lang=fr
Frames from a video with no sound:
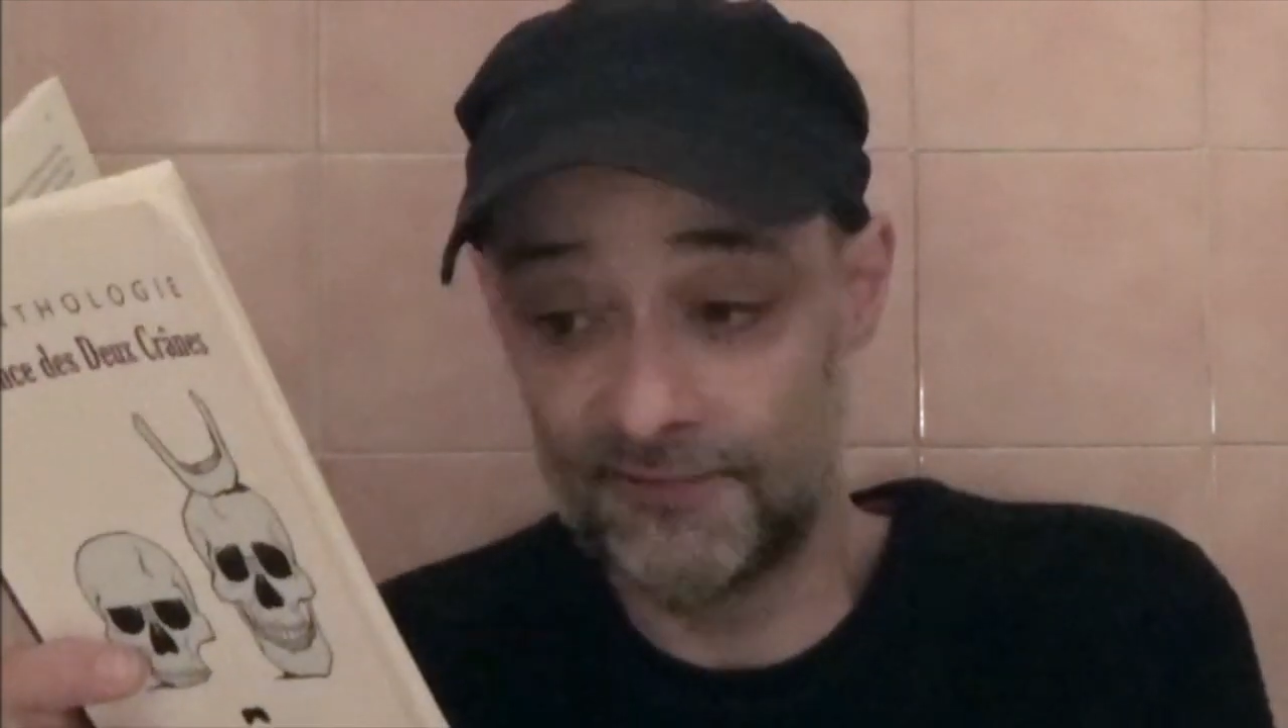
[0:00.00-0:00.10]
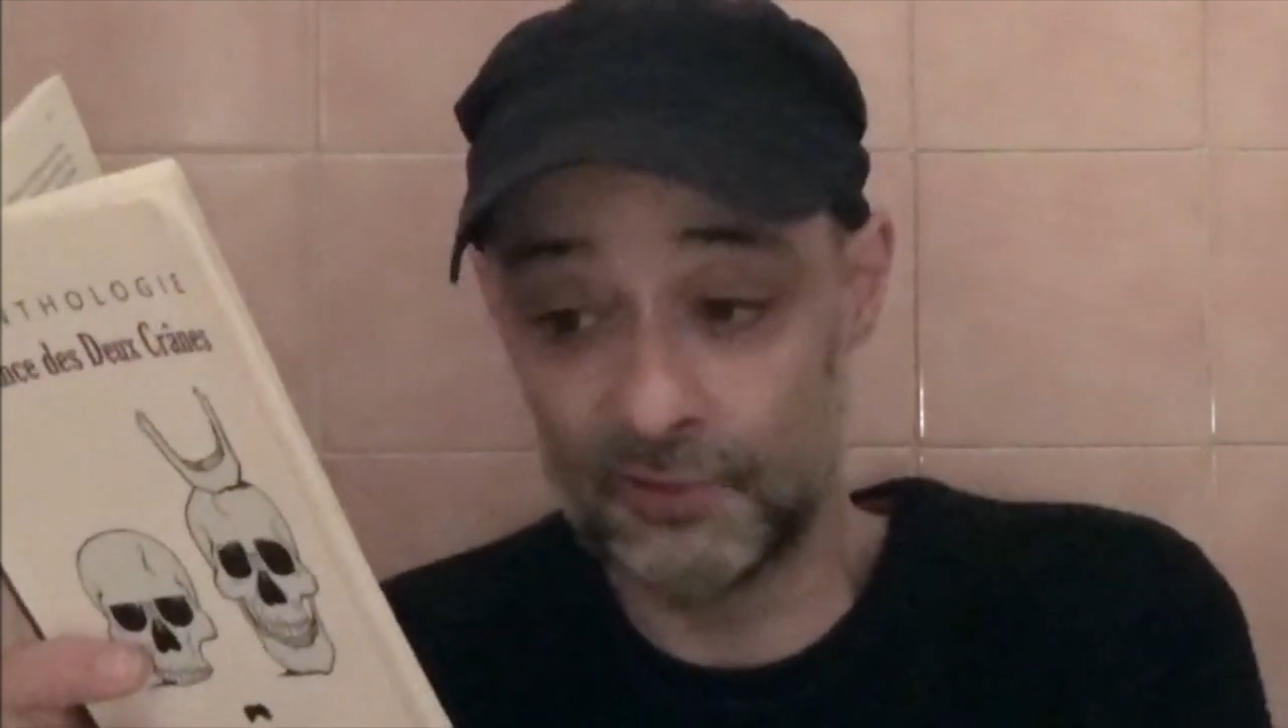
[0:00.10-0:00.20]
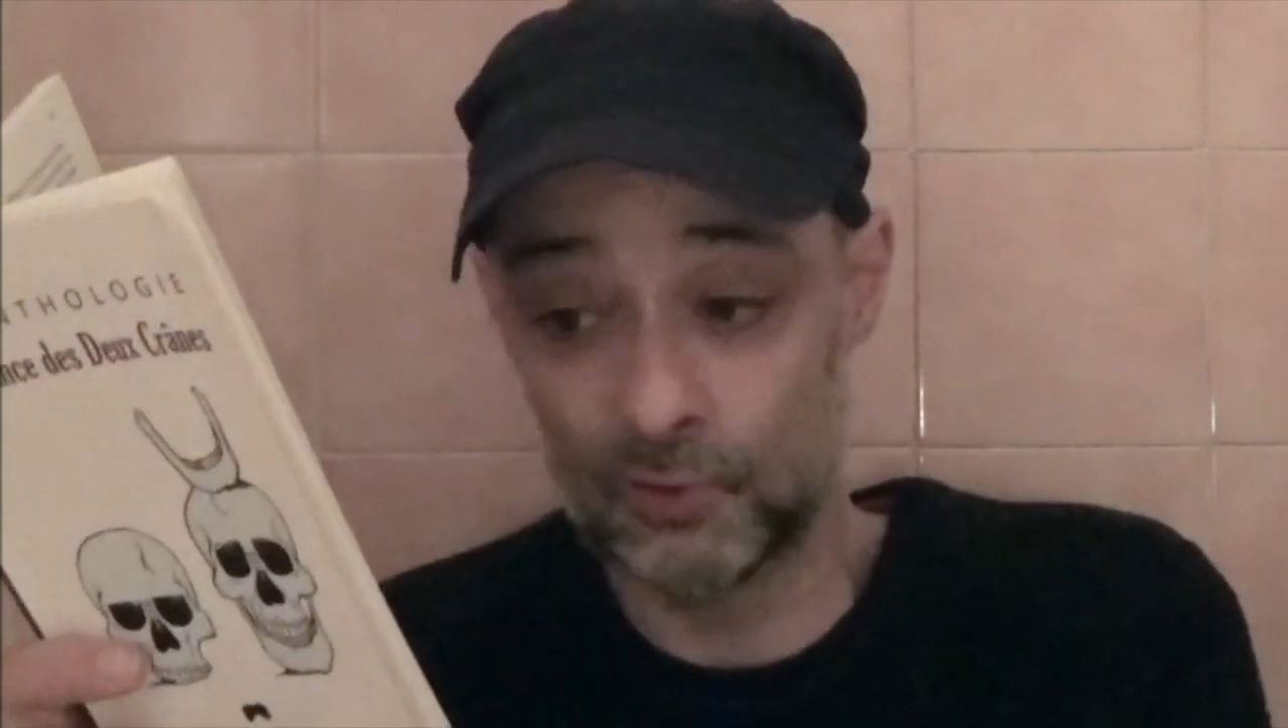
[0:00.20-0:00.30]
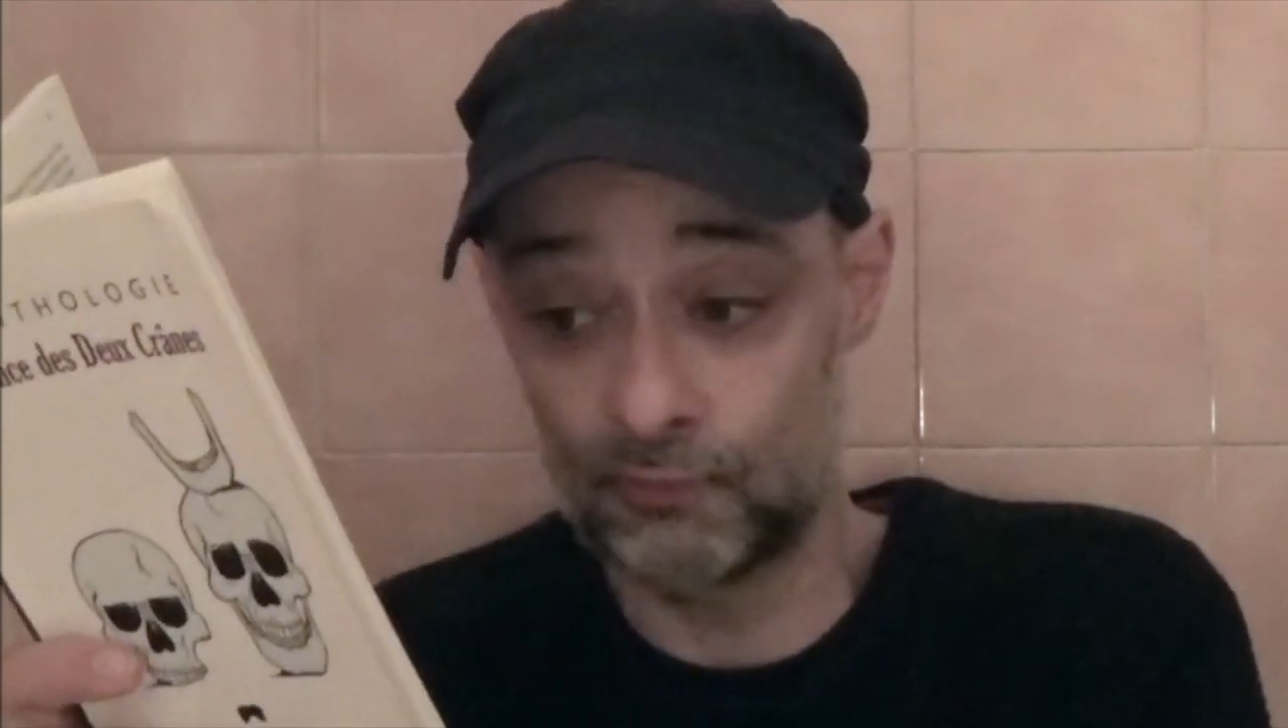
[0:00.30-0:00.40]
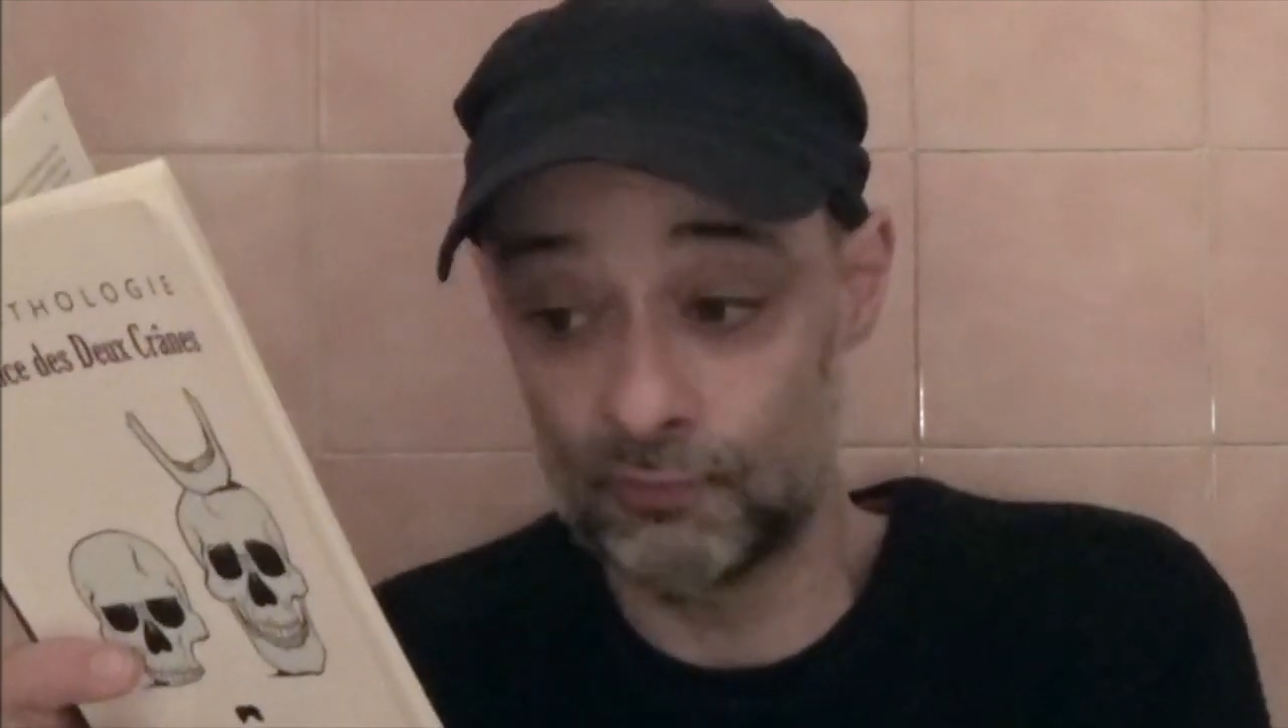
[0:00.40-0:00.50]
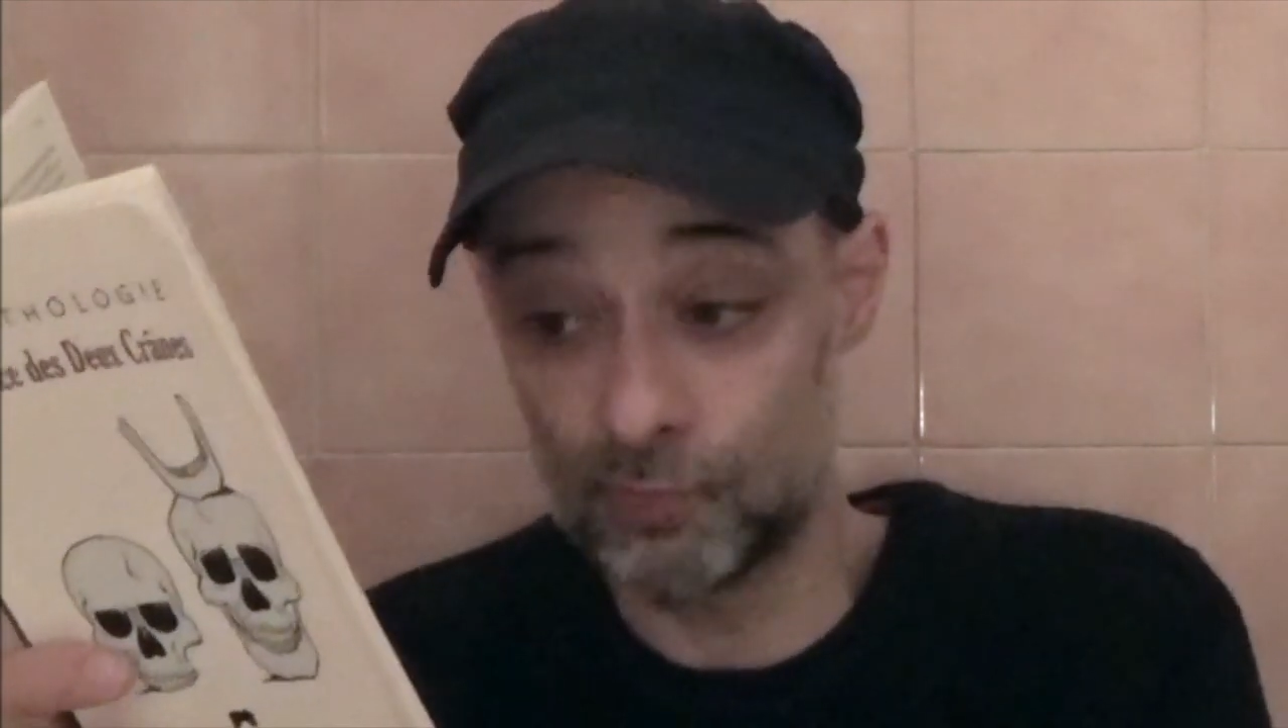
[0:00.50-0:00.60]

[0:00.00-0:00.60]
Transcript: avait de plus